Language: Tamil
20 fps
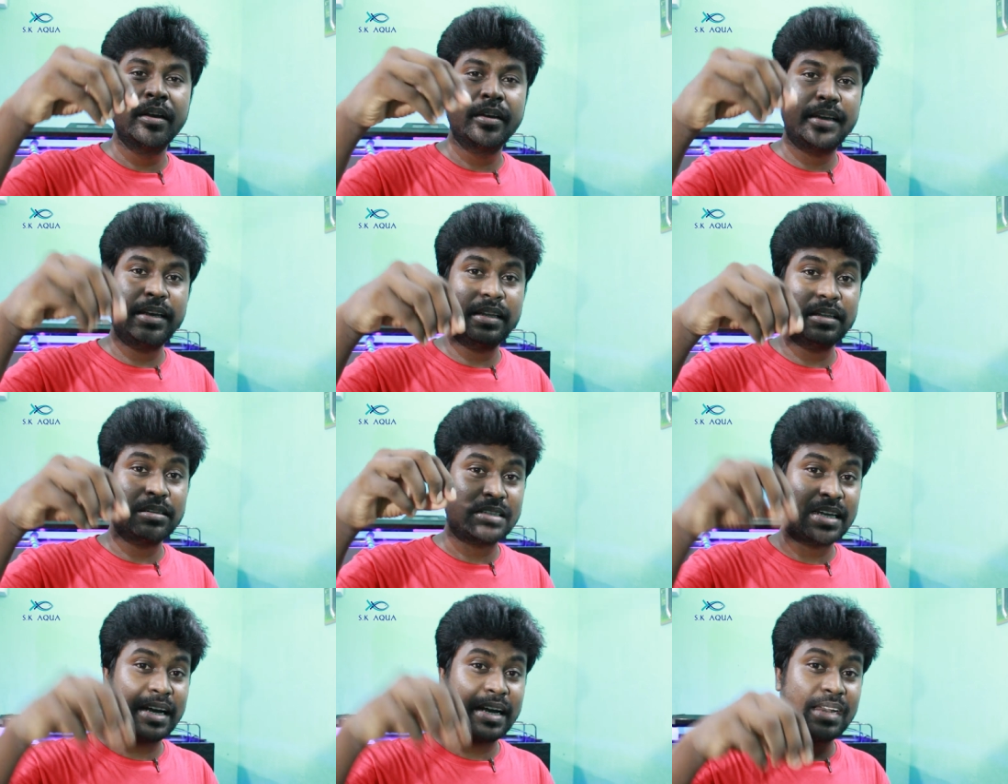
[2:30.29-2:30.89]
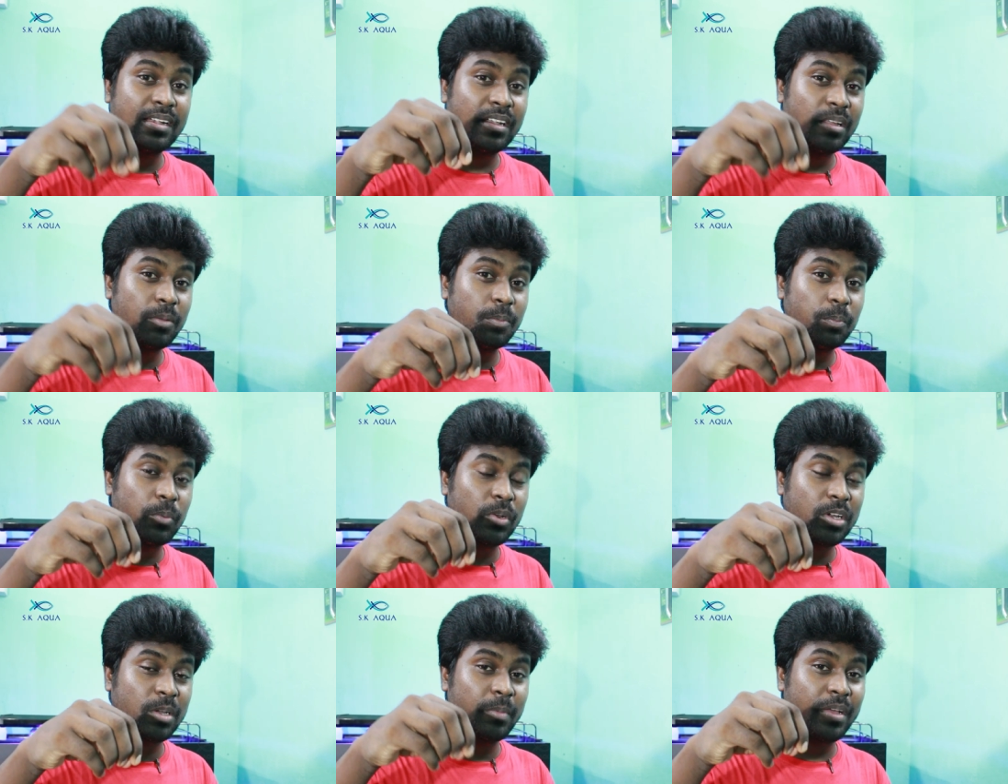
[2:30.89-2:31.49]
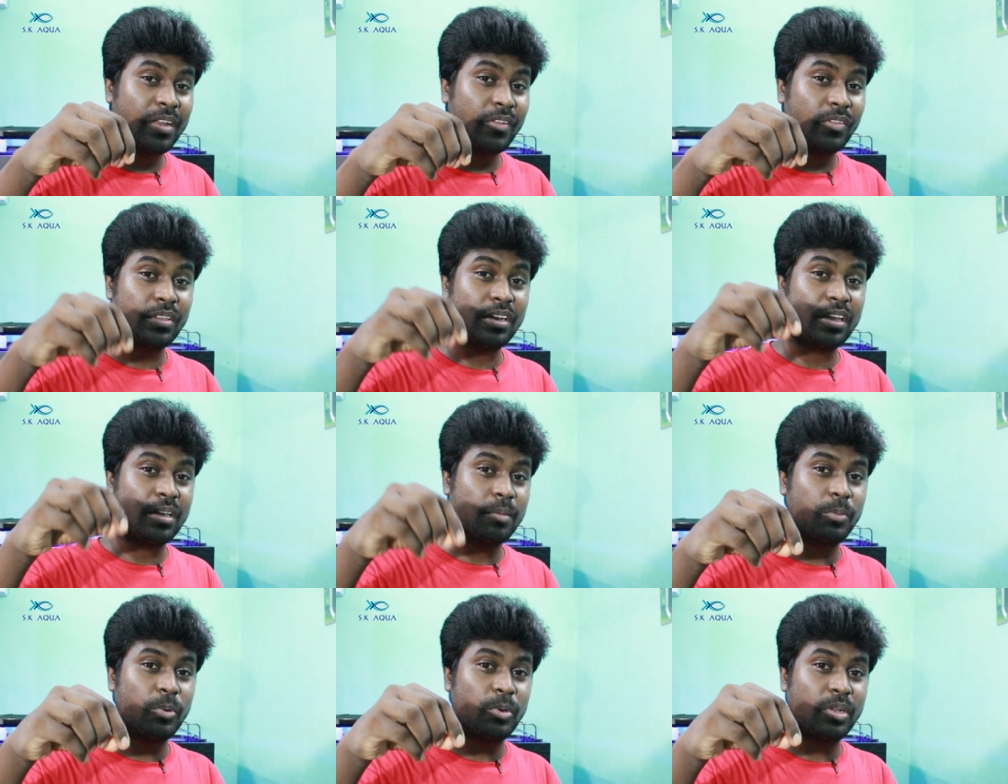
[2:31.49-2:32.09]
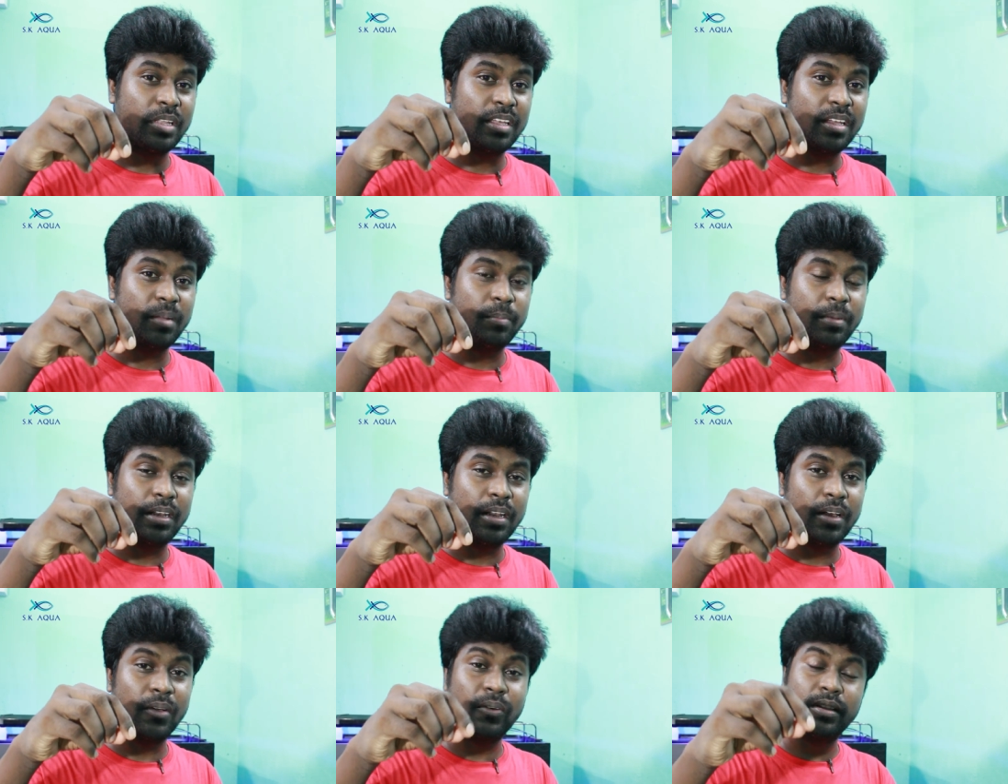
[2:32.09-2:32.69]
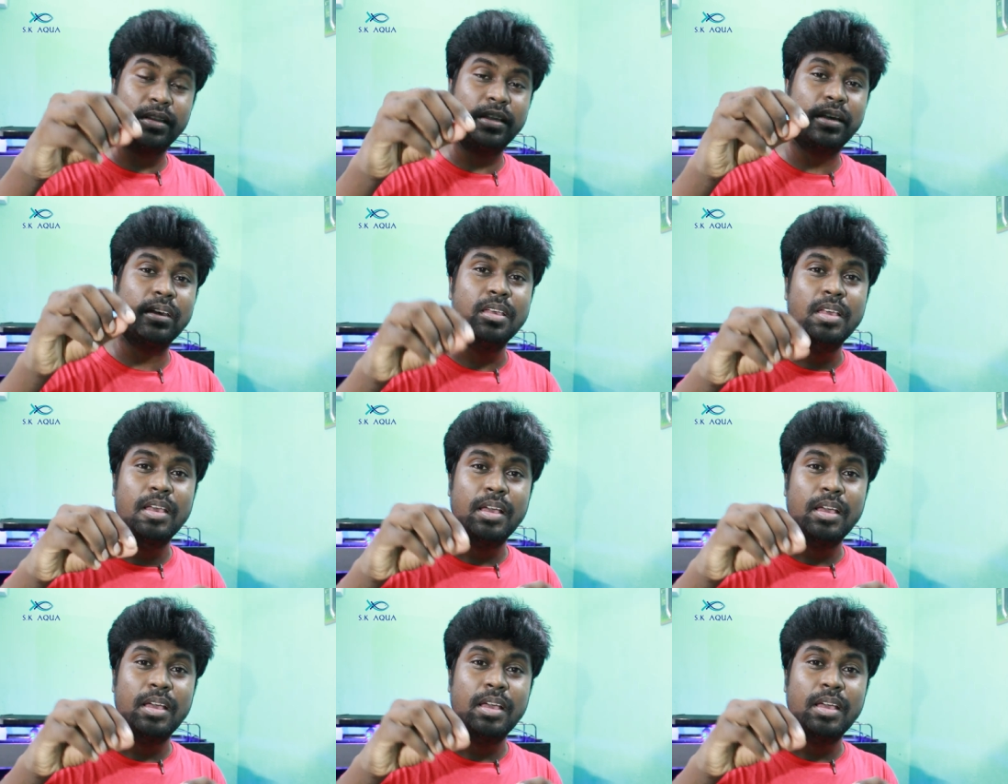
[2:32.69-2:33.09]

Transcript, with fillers: கீழே சாண்டில் போடுற மாதிரி வந்து நீங்கள் போட்டிங்க அப்படின்னா வந்து